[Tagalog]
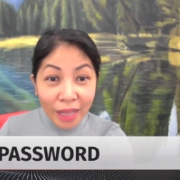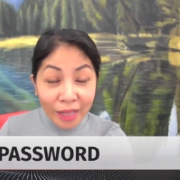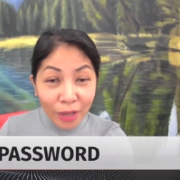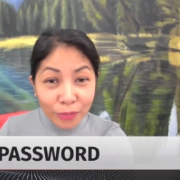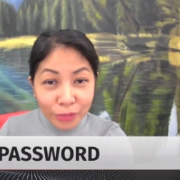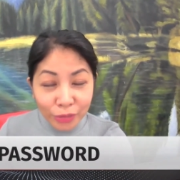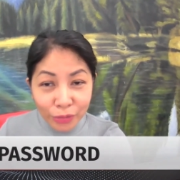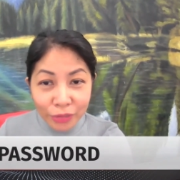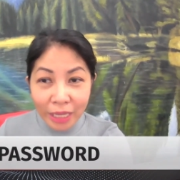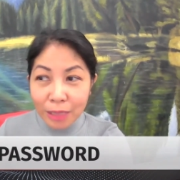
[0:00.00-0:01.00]
account
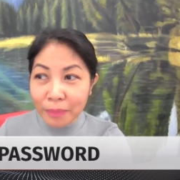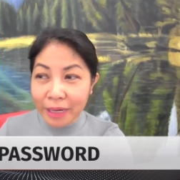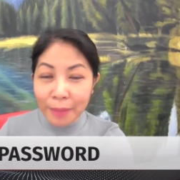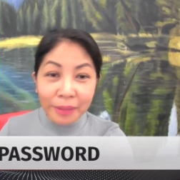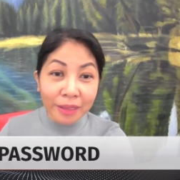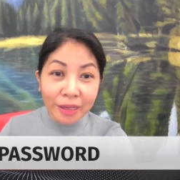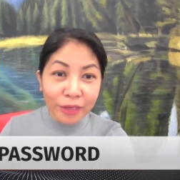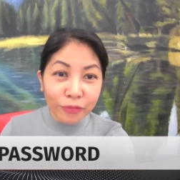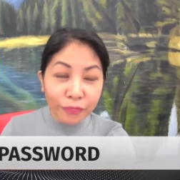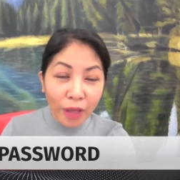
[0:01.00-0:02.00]
niyo dahil marami na
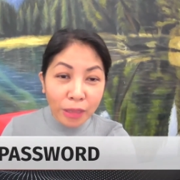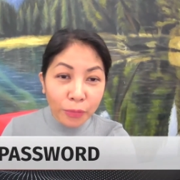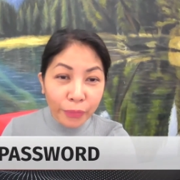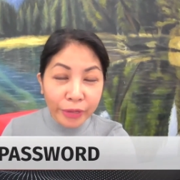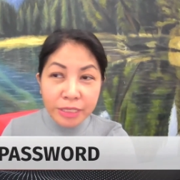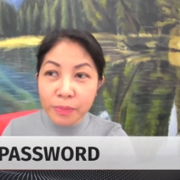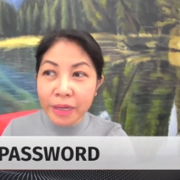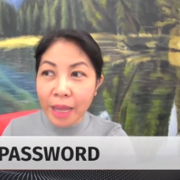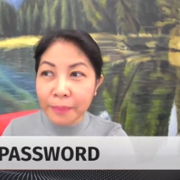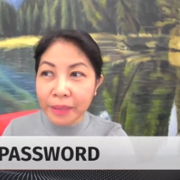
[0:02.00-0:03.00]
kayong followers,
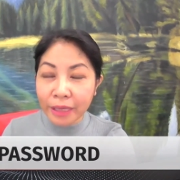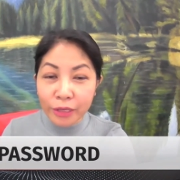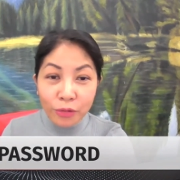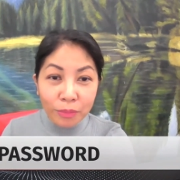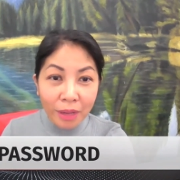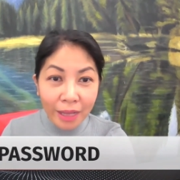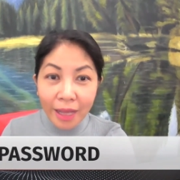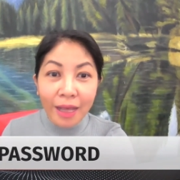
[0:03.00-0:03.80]
marami kayong mga,